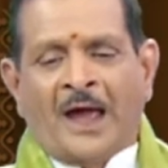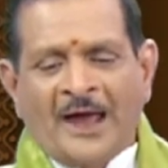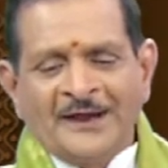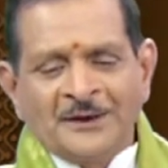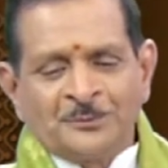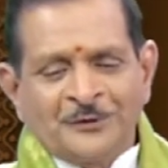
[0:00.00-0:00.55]

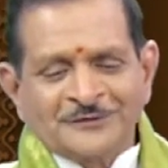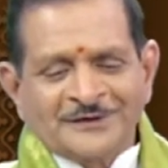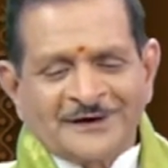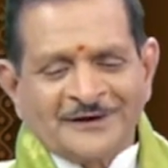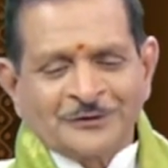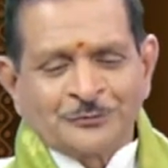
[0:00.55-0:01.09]
ఆయన
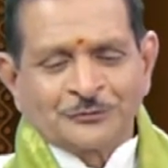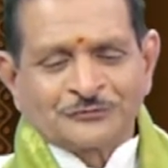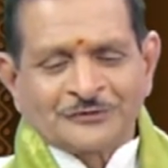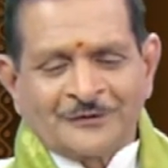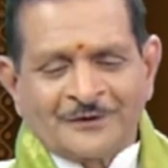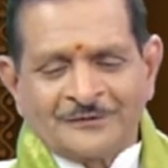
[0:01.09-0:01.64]
భోజనానికి
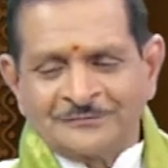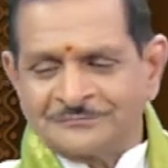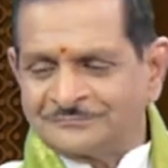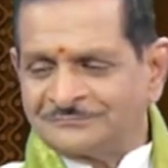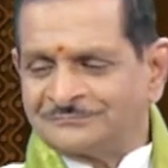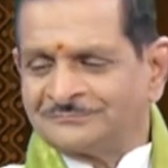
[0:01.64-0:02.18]
కూర్చోవడం
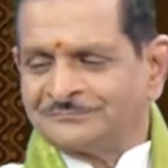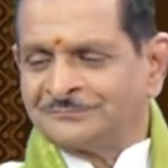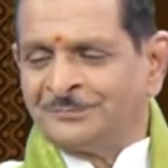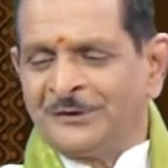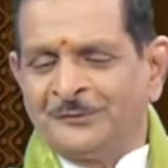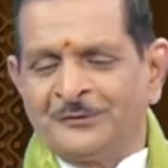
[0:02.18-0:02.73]

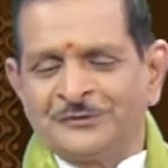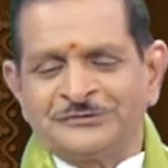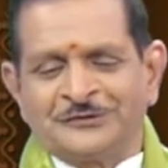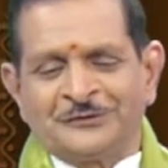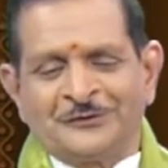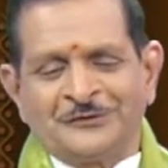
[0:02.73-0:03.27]
భీముడు
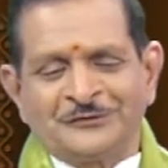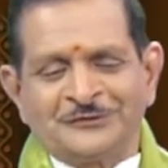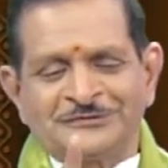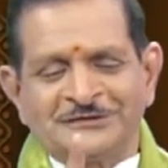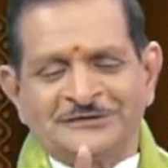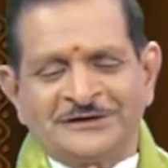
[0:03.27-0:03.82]
వచ్చి నోటికి
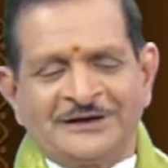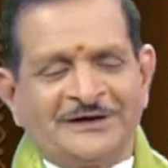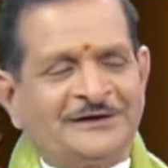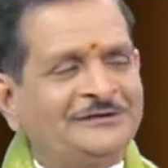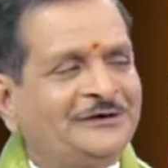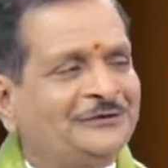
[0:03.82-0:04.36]
వచ్చిన
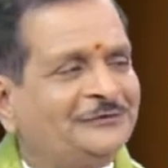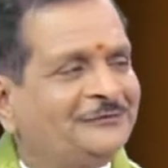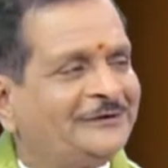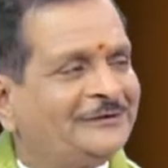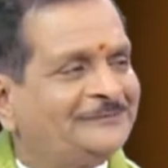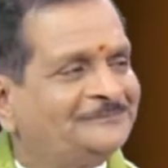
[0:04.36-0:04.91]
తిట్లన్నీ తిడుతూ ఉండడం